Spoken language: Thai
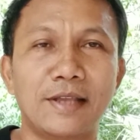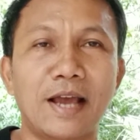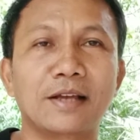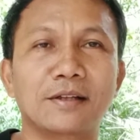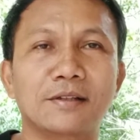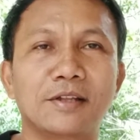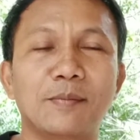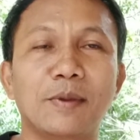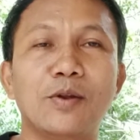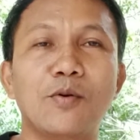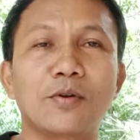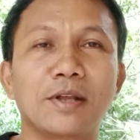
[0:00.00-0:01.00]
ยักษ์ที่
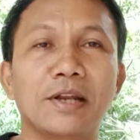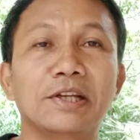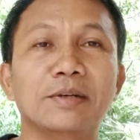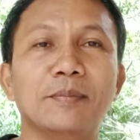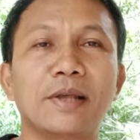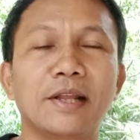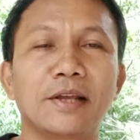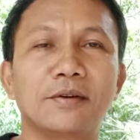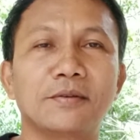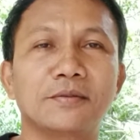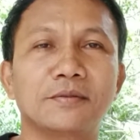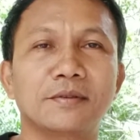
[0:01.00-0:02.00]
เป็นลูกเนี่ยลืมไปแล้
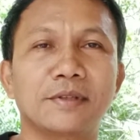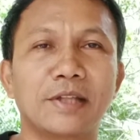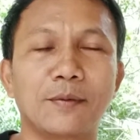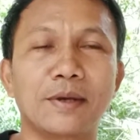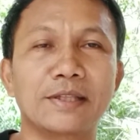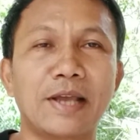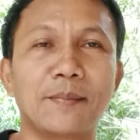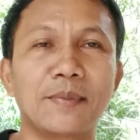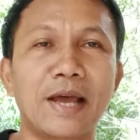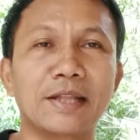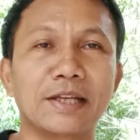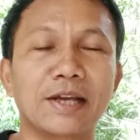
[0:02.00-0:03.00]
ว แต่ว่า
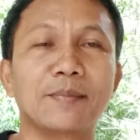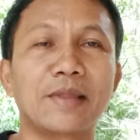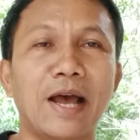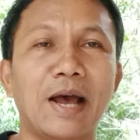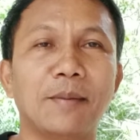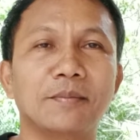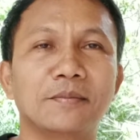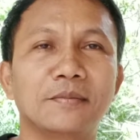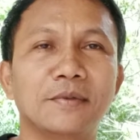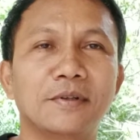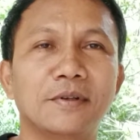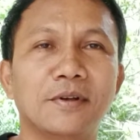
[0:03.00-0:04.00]
จำได้แต่คำถาม
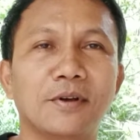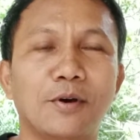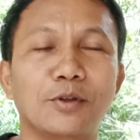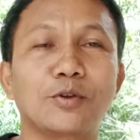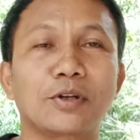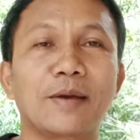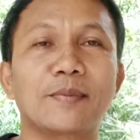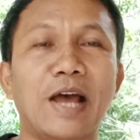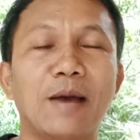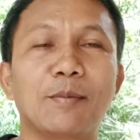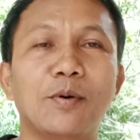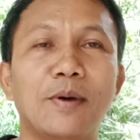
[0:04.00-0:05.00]
ก็จดคำ
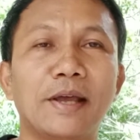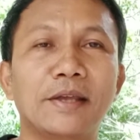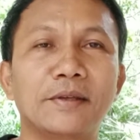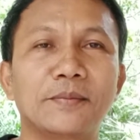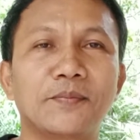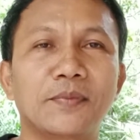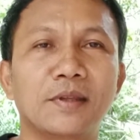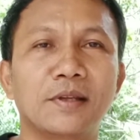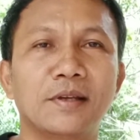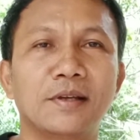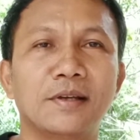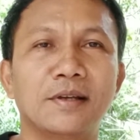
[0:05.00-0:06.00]
ถามเอาไว้
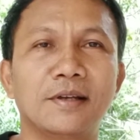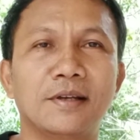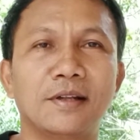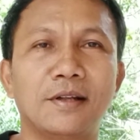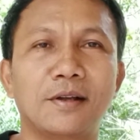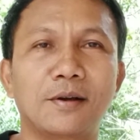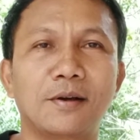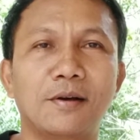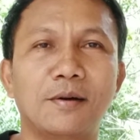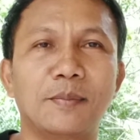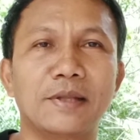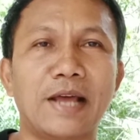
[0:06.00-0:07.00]
แล้วก็
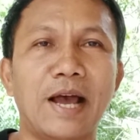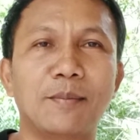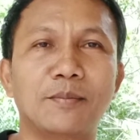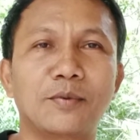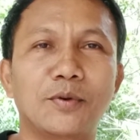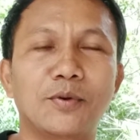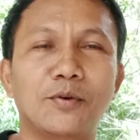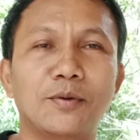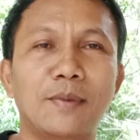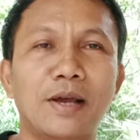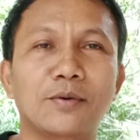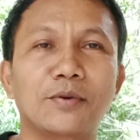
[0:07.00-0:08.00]
ไปถามคนโน้
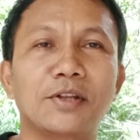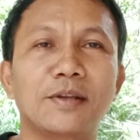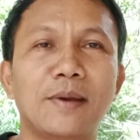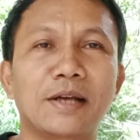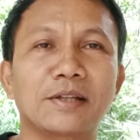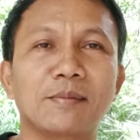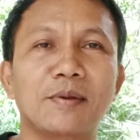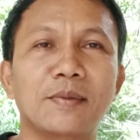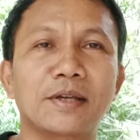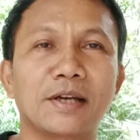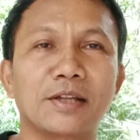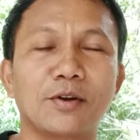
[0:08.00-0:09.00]
นมั่งคนนี้มั่งแต่ไม่
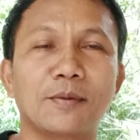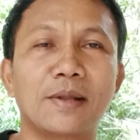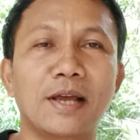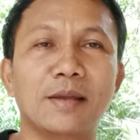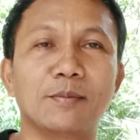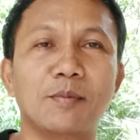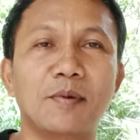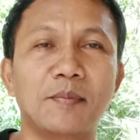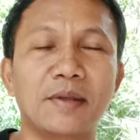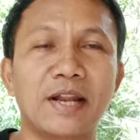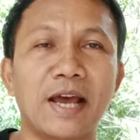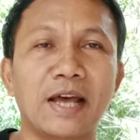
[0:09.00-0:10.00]
มีใครตอบได้เพราะเป็
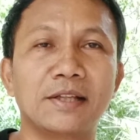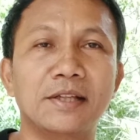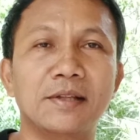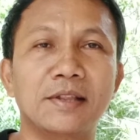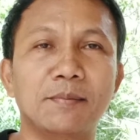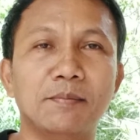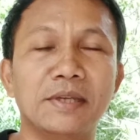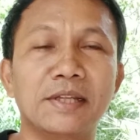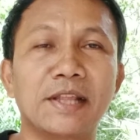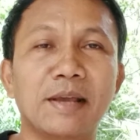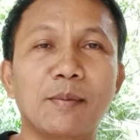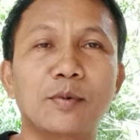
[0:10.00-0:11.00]
นปัญหาที่มี
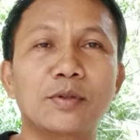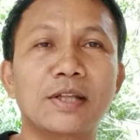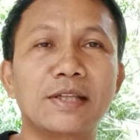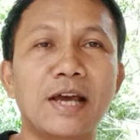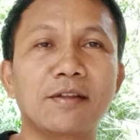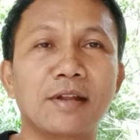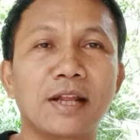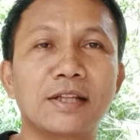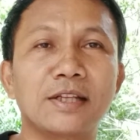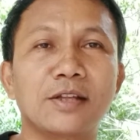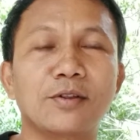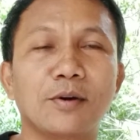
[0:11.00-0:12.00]
แต่พระพุทธเจ้าเท่านั้
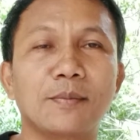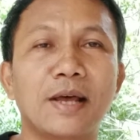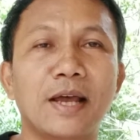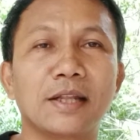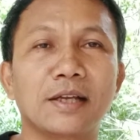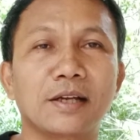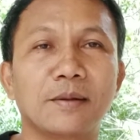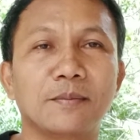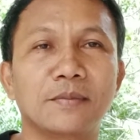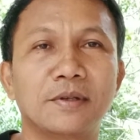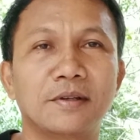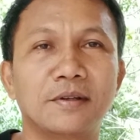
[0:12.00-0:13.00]
นที่จะตอบได้นะครับ
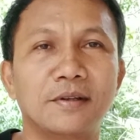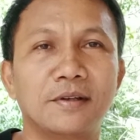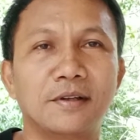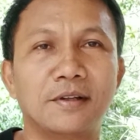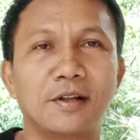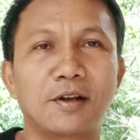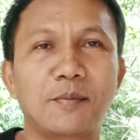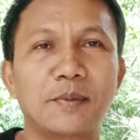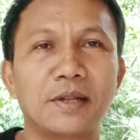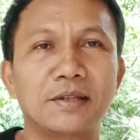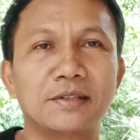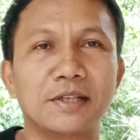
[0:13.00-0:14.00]
แล้วก็
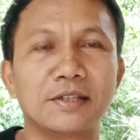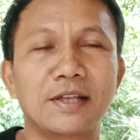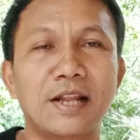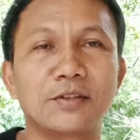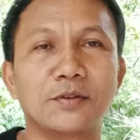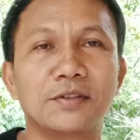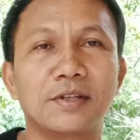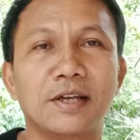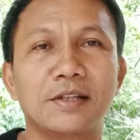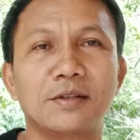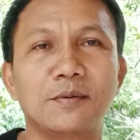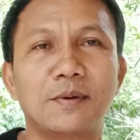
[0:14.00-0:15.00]
เป็นสิ่งที่น่าสนใจ
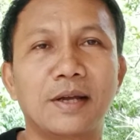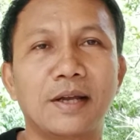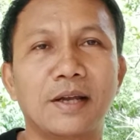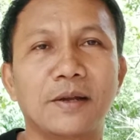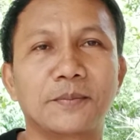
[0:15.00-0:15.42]
ที่ว่า